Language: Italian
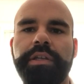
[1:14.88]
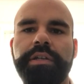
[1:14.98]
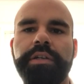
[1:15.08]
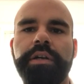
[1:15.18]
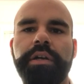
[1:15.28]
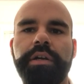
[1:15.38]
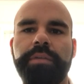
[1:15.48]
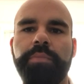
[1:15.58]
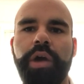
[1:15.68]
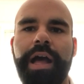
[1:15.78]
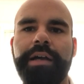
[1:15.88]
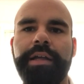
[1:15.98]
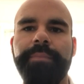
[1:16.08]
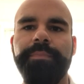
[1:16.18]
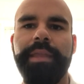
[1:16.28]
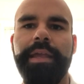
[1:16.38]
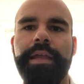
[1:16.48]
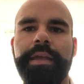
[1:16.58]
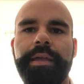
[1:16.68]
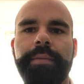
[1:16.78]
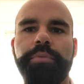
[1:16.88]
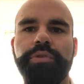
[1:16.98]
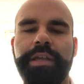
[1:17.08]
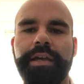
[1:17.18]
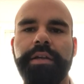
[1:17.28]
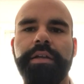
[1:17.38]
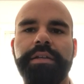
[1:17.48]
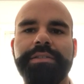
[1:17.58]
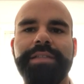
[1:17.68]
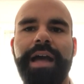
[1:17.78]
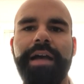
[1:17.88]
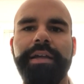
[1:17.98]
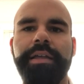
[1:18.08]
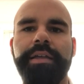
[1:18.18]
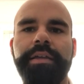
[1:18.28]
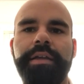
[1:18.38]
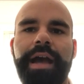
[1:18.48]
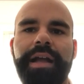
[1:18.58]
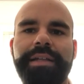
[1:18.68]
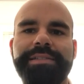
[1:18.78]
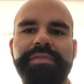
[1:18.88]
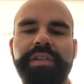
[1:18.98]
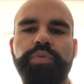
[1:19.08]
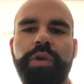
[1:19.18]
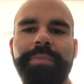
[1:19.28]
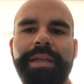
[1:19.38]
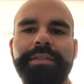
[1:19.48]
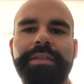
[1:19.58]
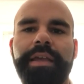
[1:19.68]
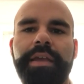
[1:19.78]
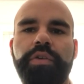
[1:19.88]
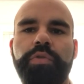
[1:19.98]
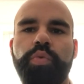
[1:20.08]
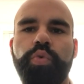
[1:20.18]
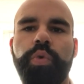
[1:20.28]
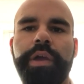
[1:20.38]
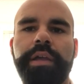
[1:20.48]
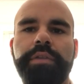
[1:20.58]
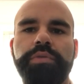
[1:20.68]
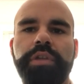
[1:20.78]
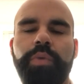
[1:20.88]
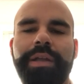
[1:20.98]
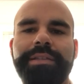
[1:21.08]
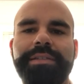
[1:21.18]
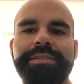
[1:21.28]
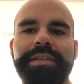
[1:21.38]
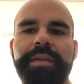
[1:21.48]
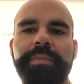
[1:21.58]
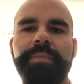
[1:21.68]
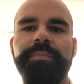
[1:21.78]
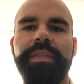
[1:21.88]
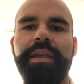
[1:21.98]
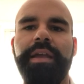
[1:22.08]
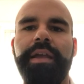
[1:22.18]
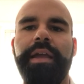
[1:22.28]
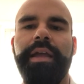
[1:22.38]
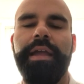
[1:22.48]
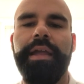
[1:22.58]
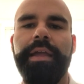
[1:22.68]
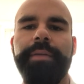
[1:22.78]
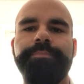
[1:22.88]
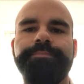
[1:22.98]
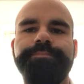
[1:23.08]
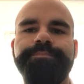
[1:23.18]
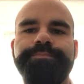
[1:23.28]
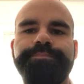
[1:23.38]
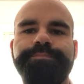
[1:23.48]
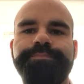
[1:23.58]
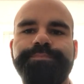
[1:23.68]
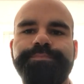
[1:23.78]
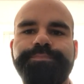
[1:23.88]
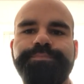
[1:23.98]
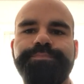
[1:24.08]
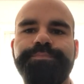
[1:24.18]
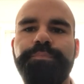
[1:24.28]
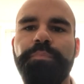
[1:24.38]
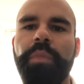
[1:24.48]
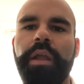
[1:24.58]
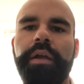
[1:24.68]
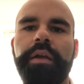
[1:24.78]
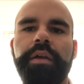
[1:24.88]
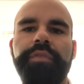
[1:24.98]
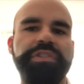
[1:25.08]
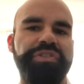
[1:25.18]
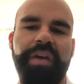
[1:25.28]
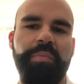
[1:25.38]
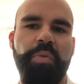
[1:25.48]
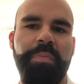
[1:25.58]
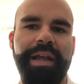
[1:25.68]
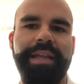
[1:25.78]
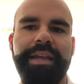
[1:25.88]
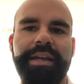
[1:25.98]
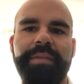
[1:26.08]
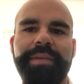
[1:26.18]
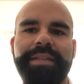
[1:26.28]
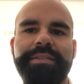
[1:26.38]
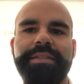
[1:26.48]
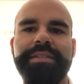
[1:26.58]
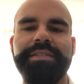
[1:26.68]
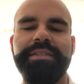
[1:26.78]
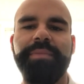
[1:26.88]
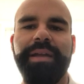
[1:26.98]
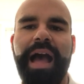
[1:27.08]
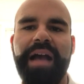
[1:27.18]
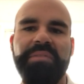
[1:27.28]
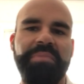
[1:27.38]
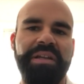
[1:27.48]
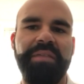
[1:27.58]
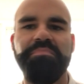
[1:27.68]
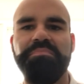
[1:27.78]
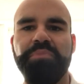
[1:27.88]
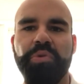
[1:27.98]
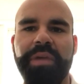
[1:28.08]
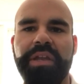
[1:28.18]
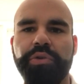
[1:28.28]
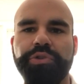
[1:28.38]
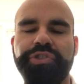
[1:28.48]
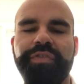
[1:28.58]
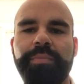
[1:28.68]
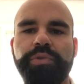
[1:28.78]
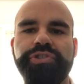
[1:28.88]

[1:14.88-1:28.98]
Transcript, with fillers: il, eh, il, morale e poter stare, anche se virtualmente, comunque tutte quante insieme. E, ehm, eh, facevamo parecchi allenamenti settimanali perché più o meno riuscivamo